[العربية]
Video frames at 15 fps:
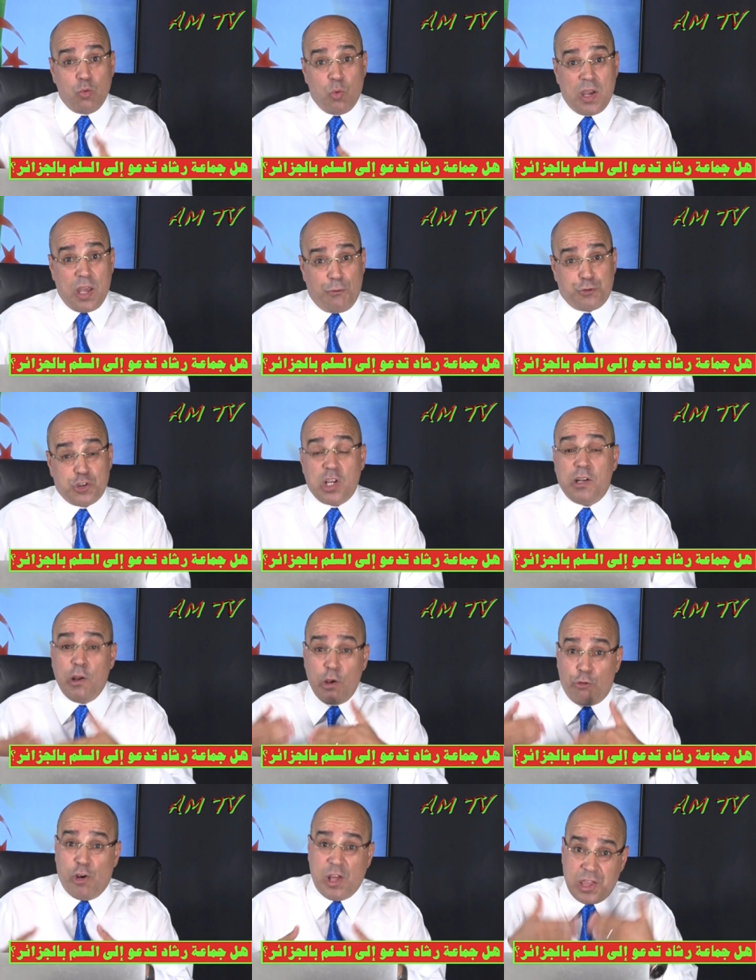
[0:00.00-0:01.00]
ويفشل
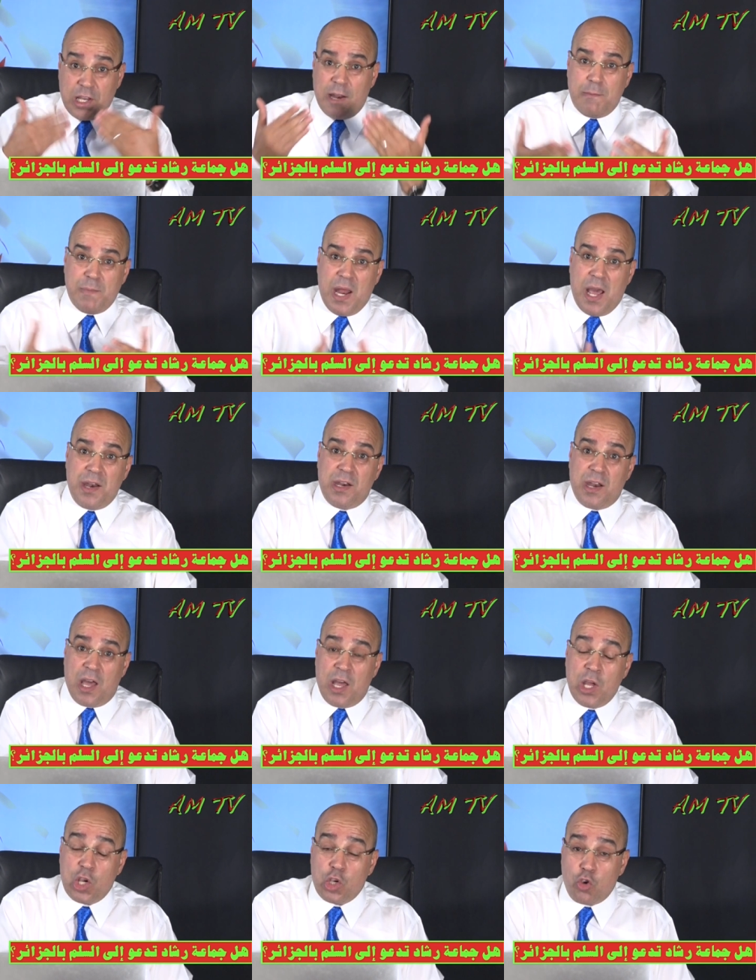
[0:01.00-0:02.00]
فضلا من
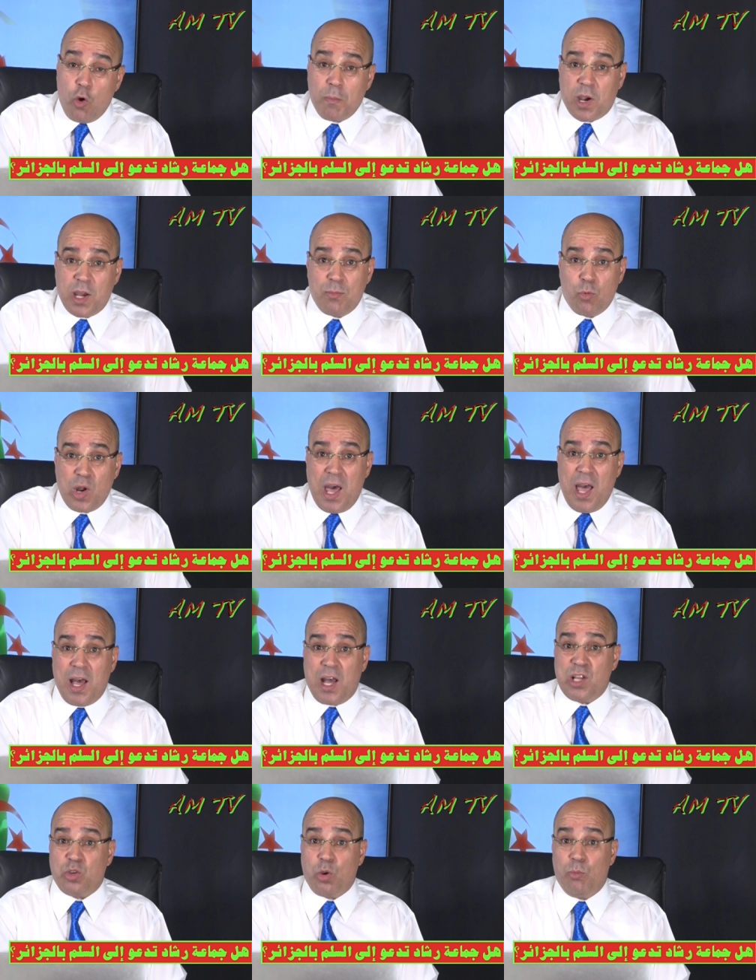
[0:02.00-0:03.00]
ان يمكن
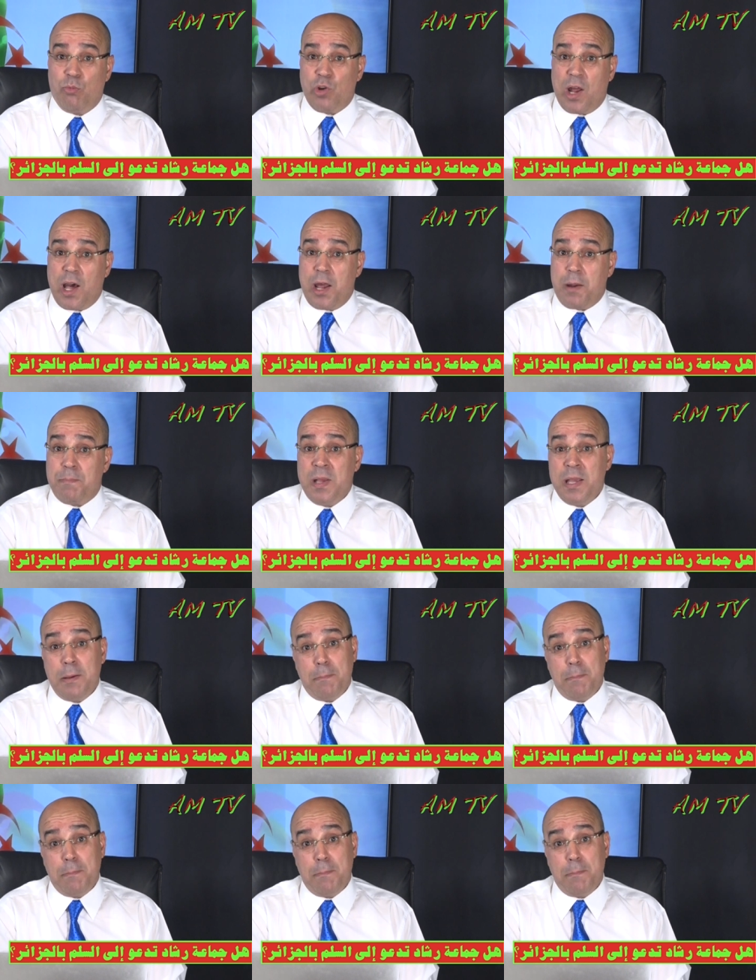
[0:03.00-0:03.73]
ملاحقتهم في الغرب